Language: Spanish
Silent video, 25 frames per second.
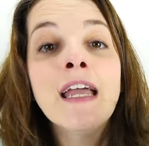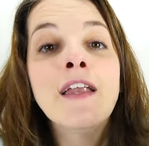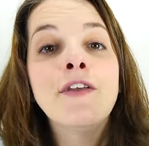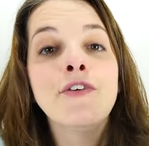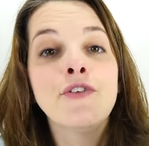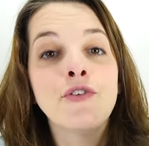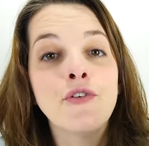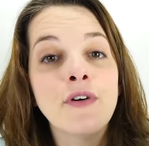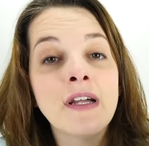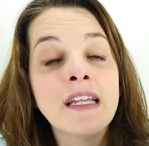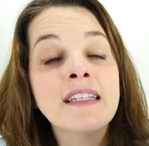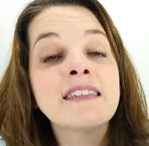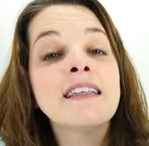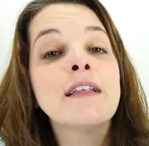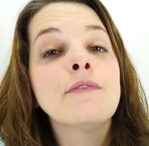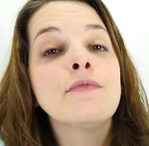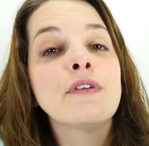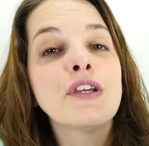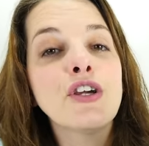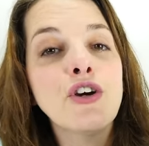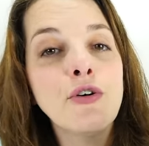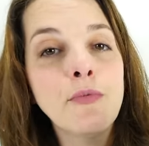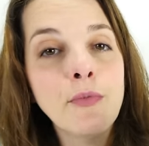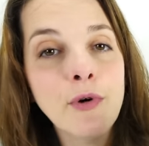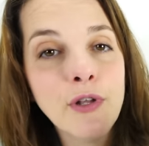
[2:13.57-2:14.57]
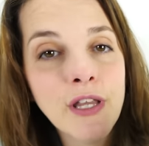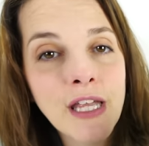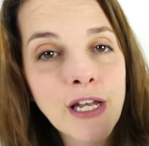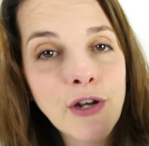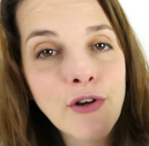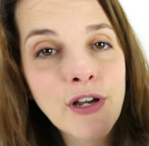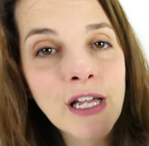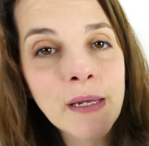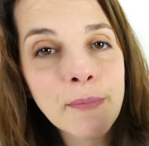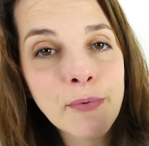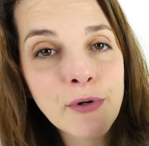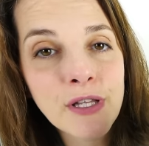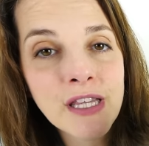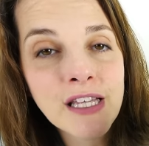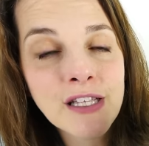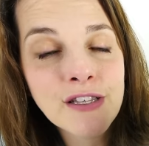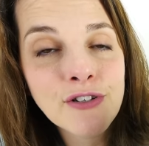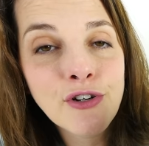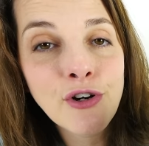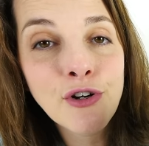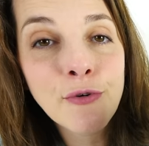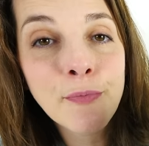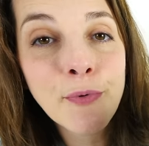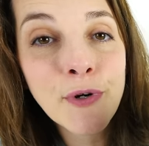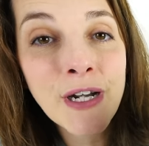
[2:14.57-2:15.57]
No es el único modelo que puede
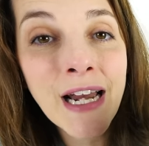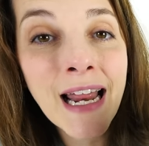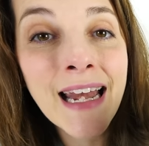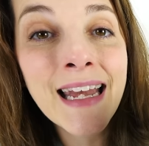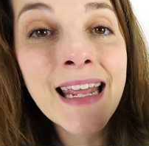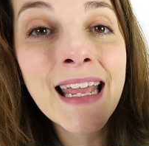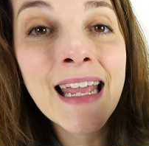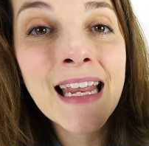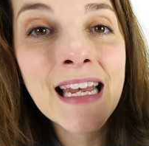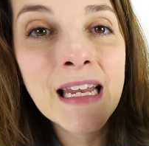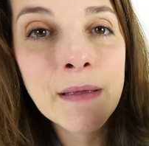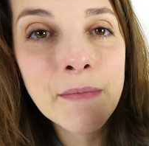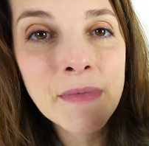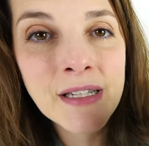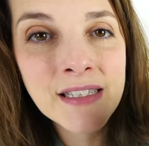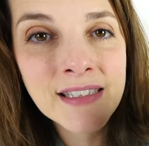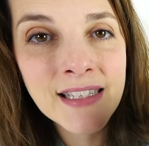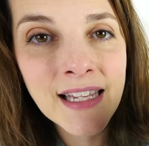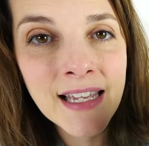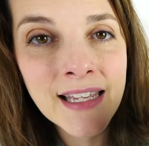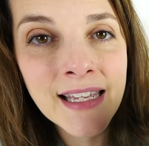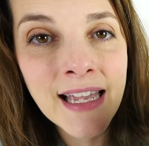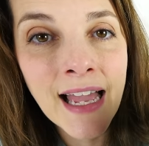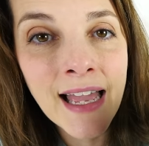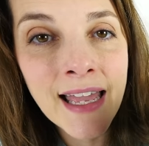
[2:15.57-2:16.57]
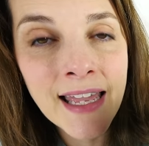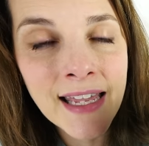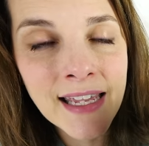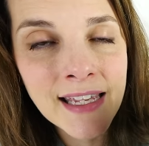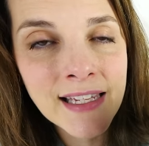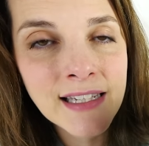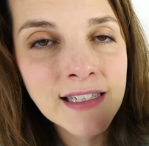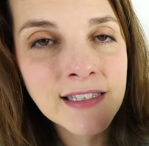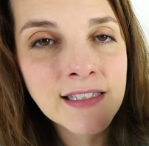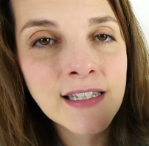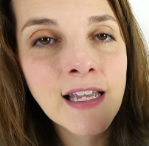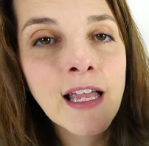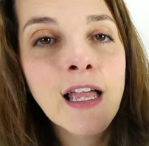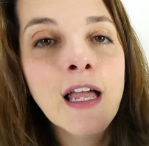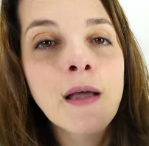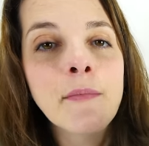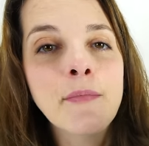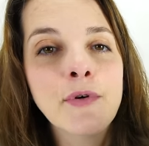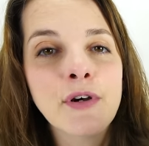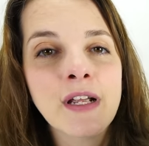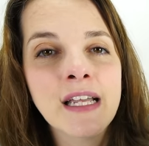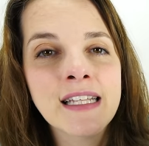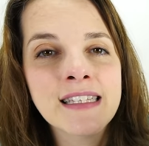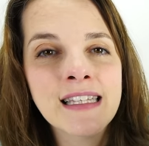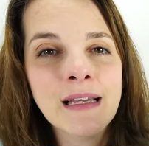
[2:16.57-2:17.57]
incorporar el MSI AX,
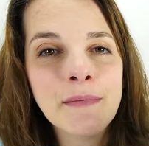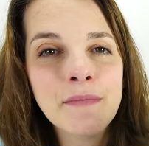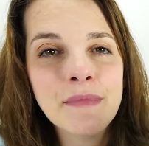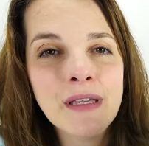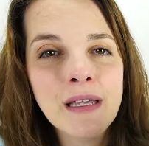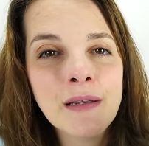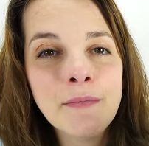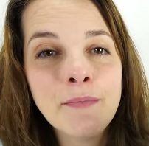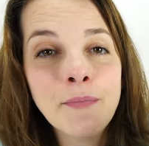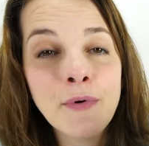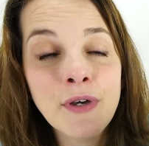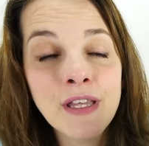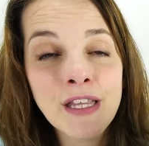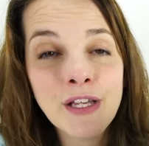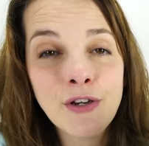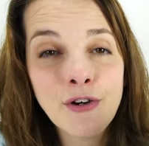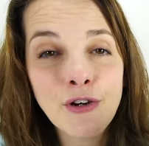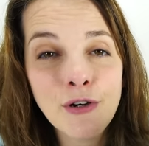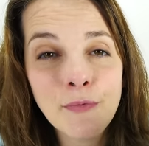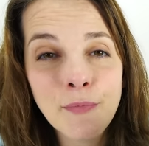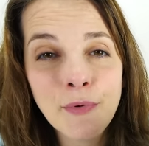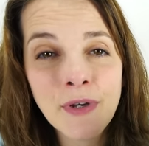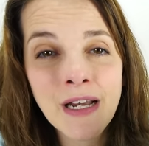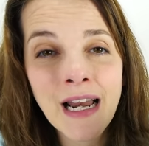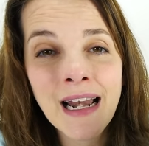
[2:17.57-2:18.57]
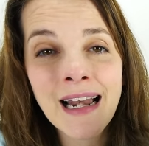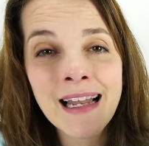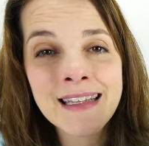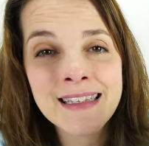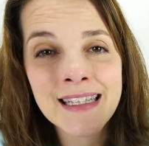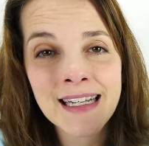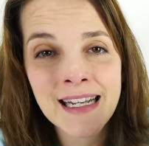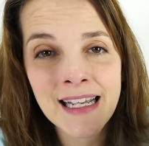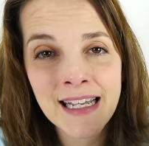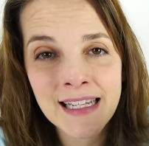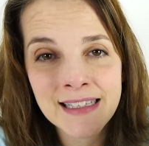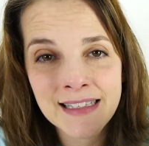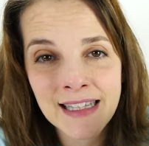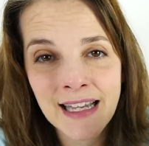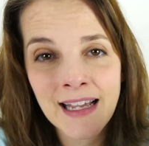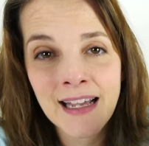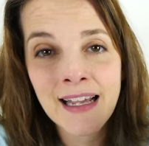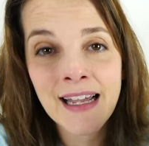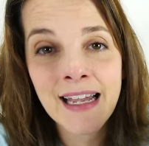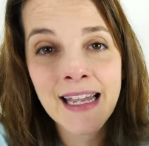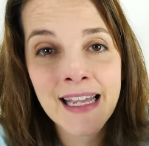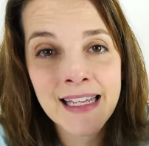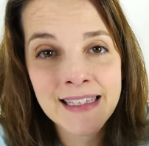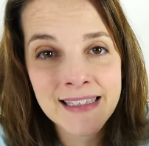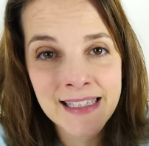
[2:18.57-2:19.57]
porque también puede incorporar la tarjeta
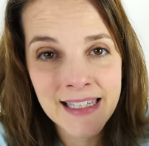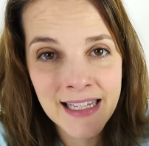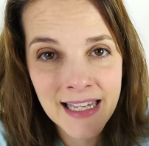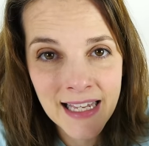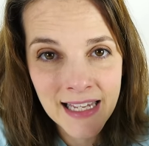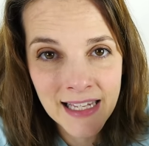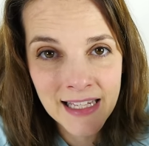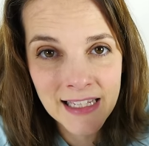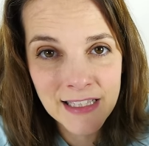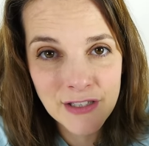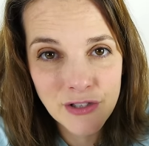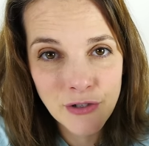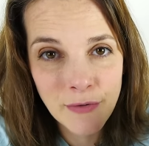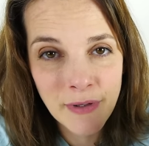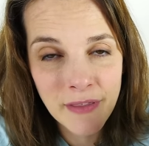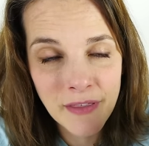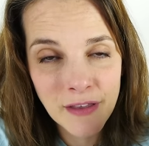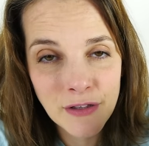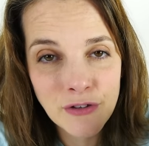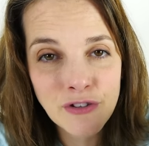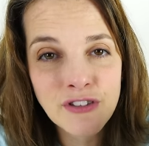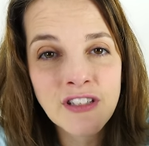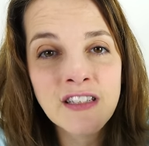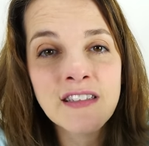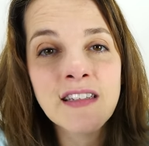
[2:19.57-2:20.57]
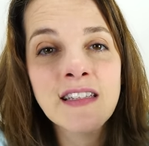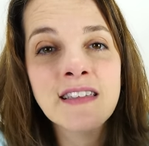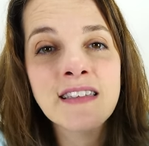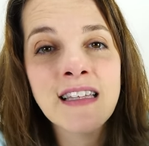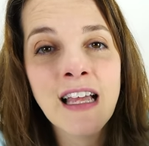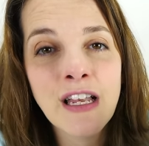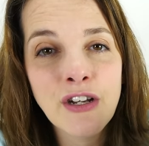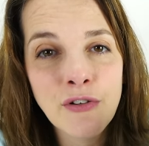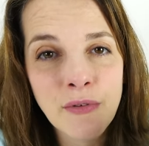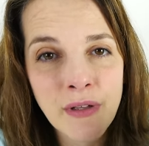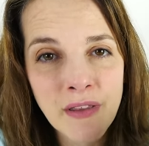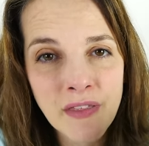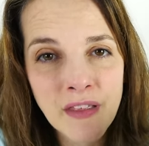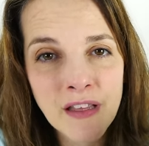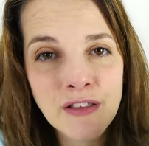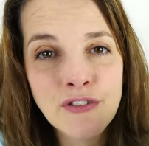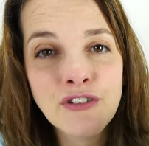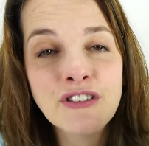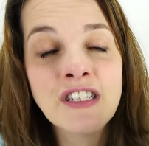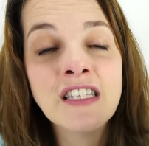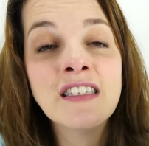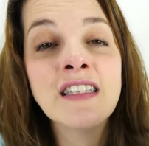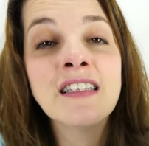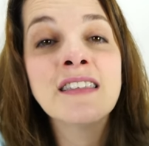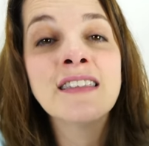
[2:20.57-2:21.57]
GTX 960,
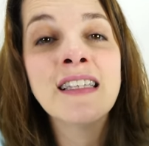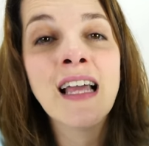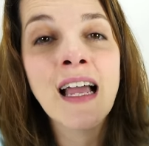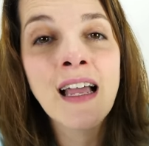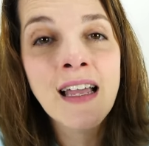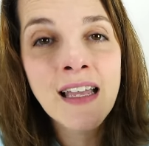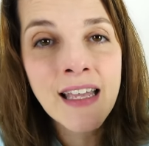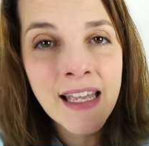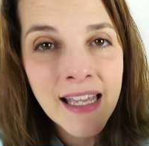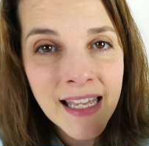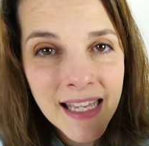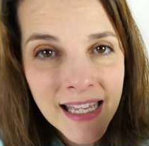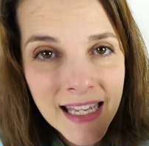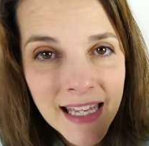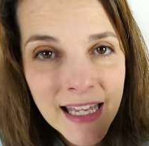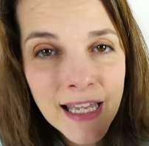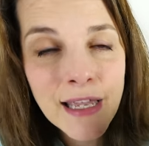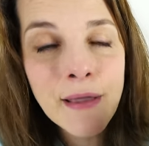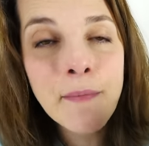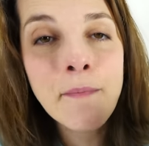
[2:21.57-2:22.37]
970 y